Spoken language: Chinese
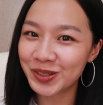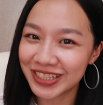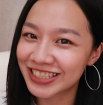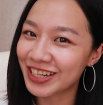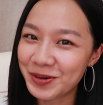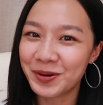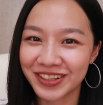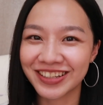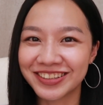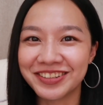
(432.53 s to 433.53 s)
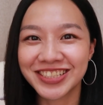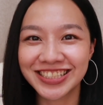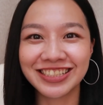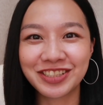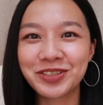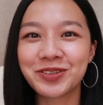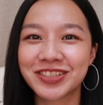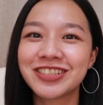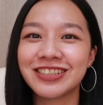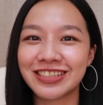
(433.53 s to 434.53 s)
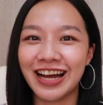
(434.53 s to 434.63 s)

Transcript: 最生活的东西就是